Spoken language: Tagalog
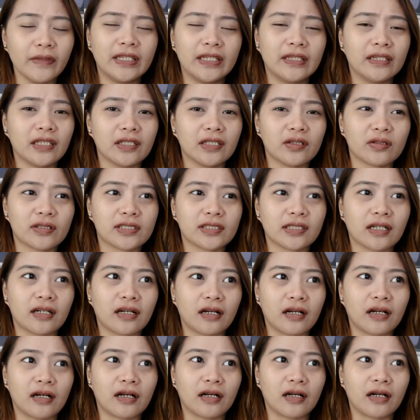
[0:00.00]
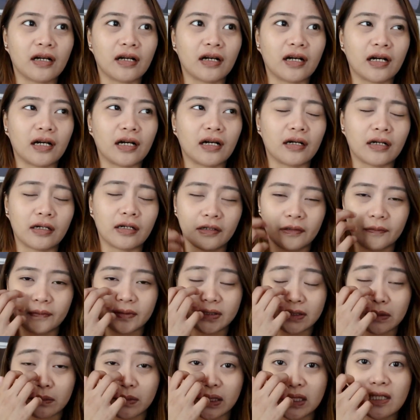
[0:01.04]
dito sa uh,
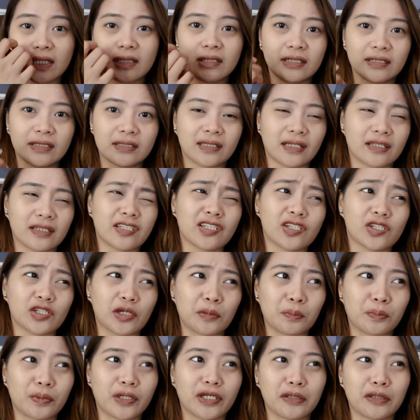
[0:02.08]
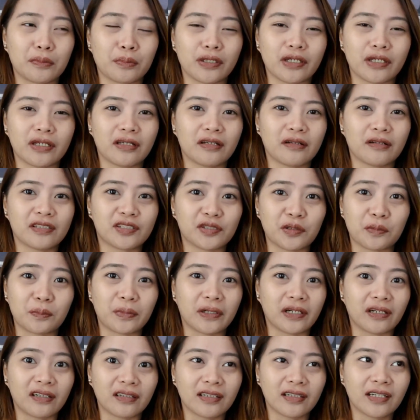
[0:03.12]
sa Middle East kasi syempre iba,
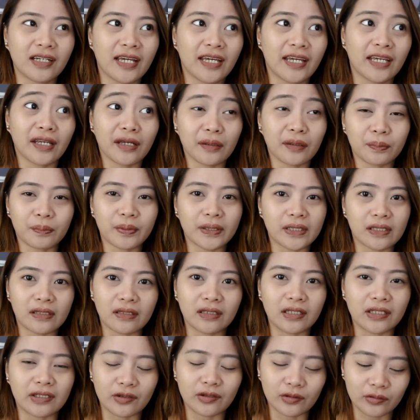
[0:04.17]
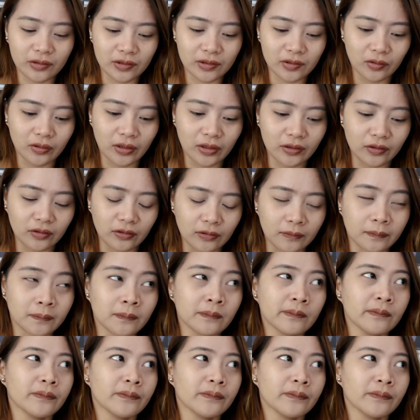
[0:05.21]
sobrang higpit dito. So, ayun.